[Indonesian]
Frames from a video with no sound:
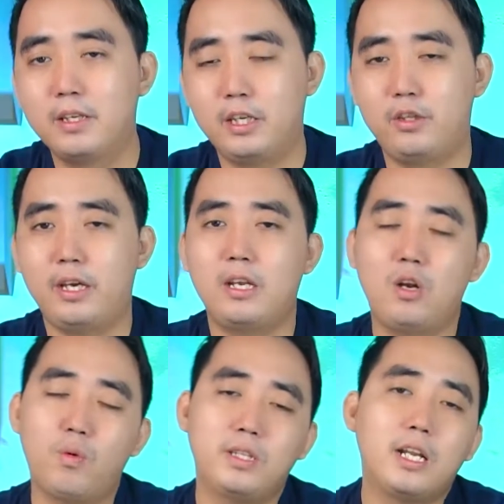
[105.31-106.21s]
gitu ya
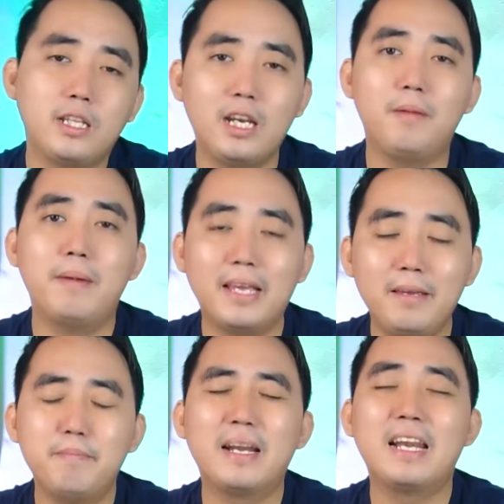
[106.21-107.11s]
dan kuadran ini dibagi
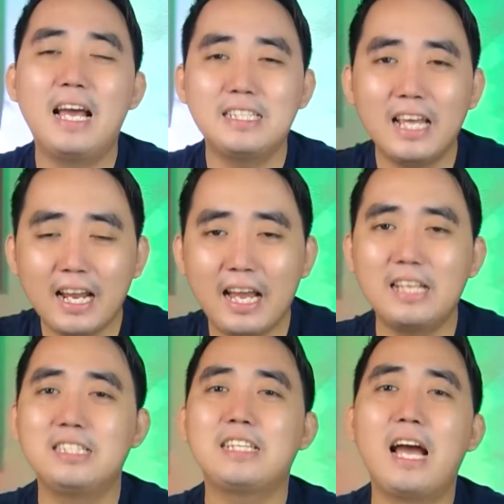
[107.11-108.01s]

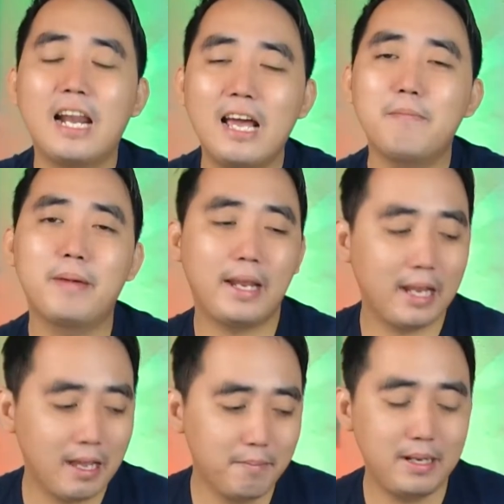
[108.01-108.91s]
berdasarkan cara
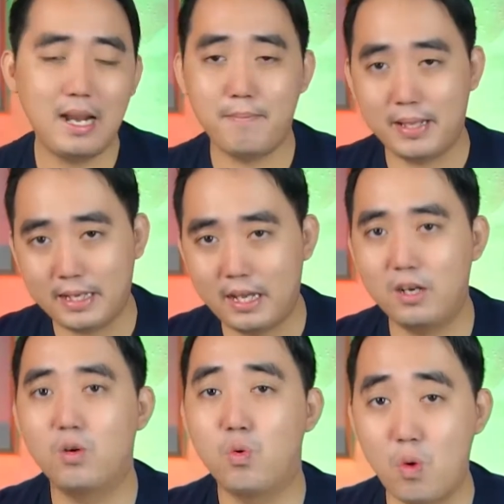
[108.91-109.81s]
mereka mendapatkan
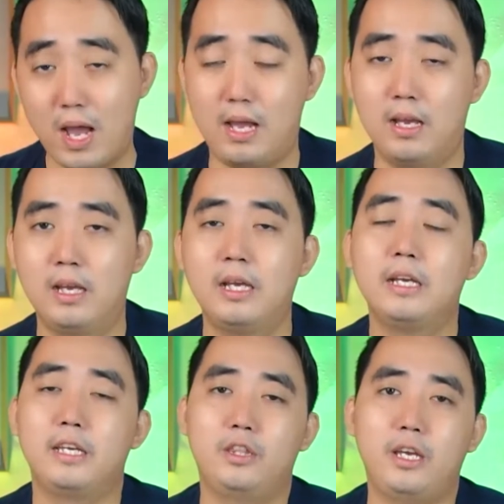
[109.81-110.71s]
uang
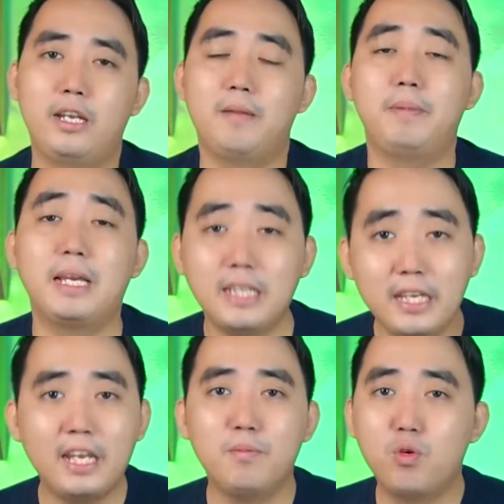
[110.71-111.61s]
gitu ya dan
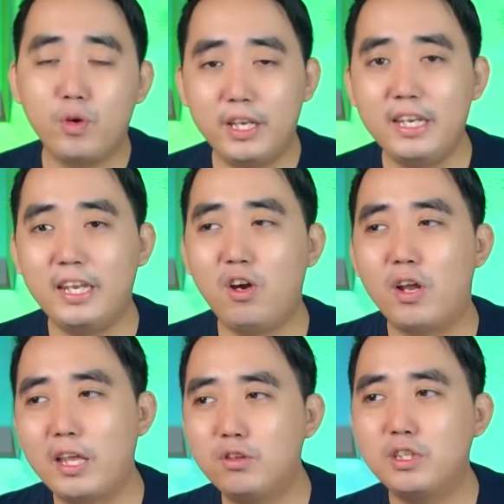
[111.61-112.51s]
biasanya di buku ini nih
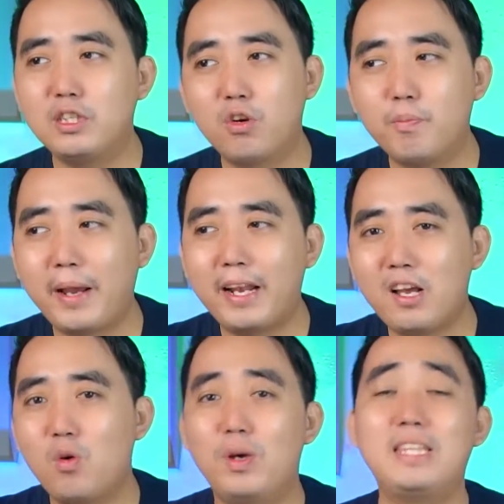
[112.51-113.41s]
orang tuh cenderung pengen ke
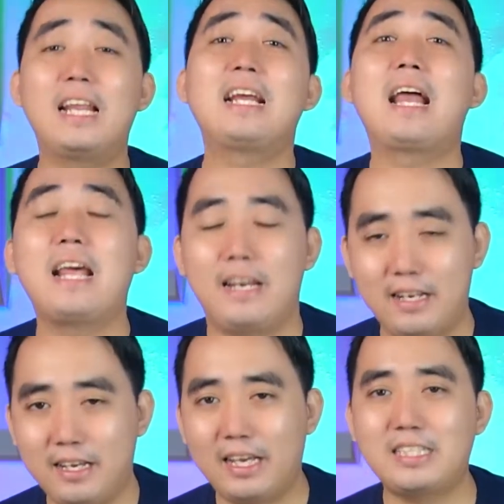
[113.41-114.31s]
kuadran kanan
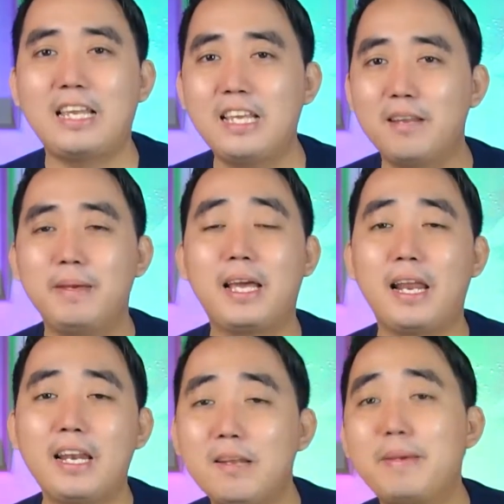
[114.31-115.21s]
kesannya lebih
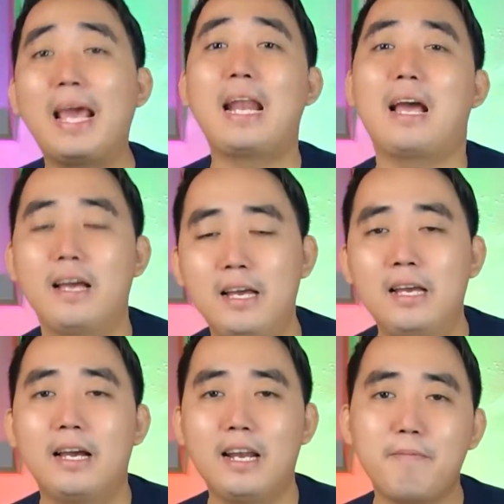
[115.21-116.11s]
keren lebih enak
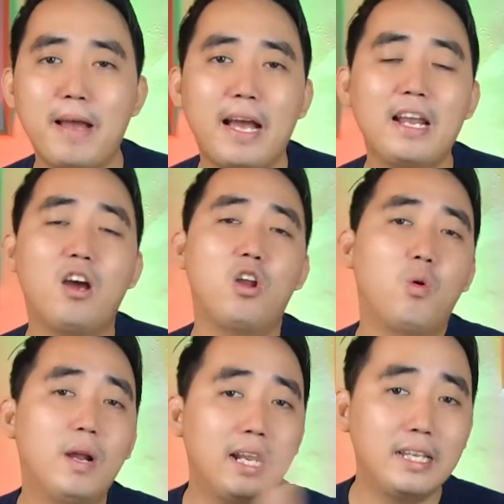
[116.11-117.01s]
kenapa karena kalau
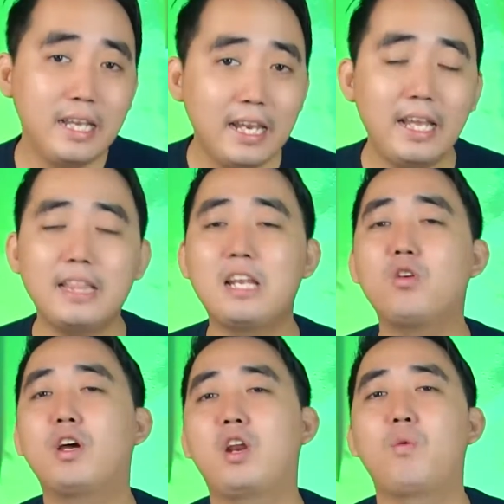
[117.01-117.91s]
kuadran kiri kita
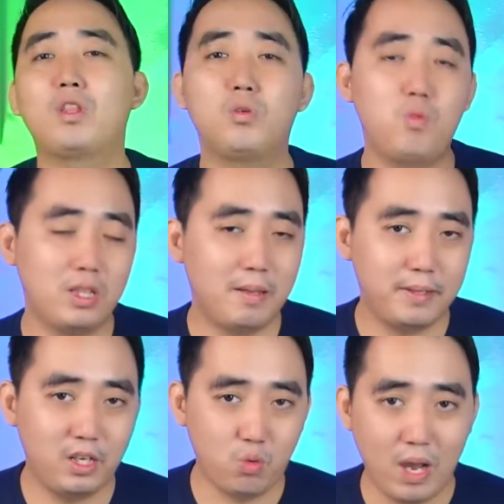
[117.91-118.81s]
keren waktu buat
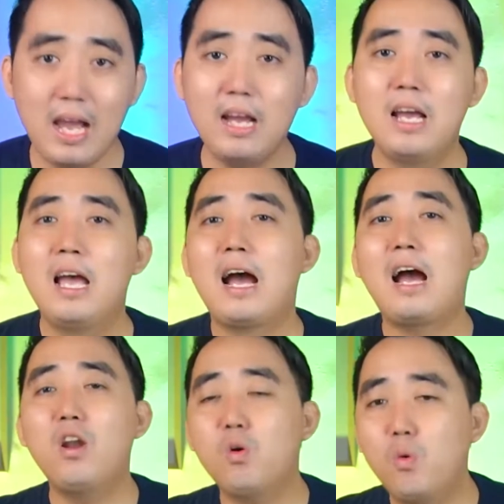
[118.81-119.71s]
dapetin uang
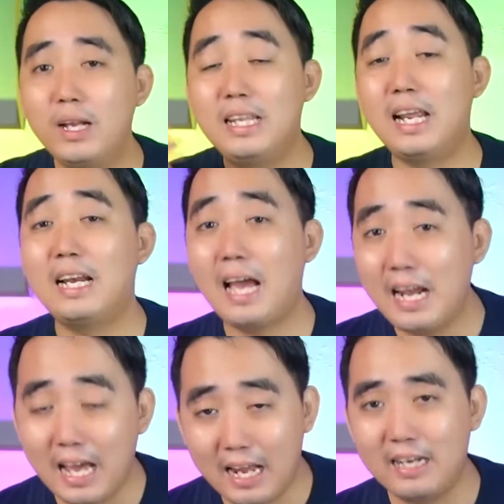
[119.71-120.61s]
kalau kuadran
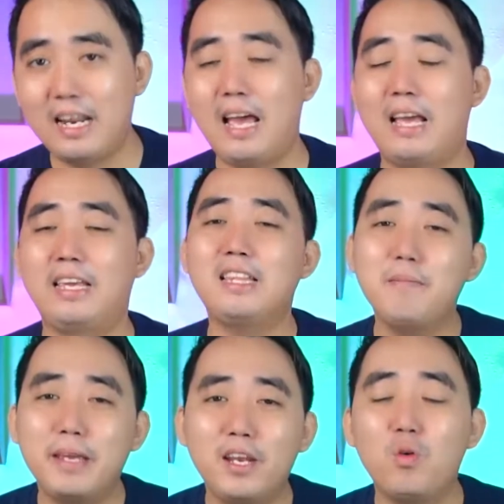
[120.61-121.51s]
kanan nah kita
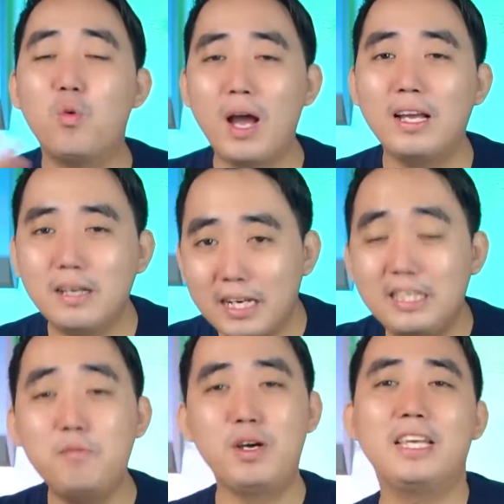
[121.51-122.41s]
bikin uang
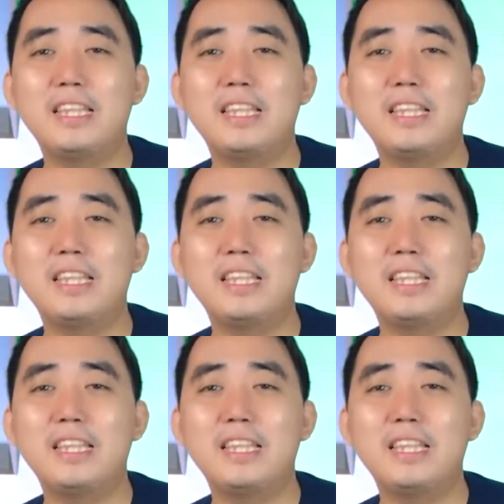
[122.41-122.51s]
kerja buat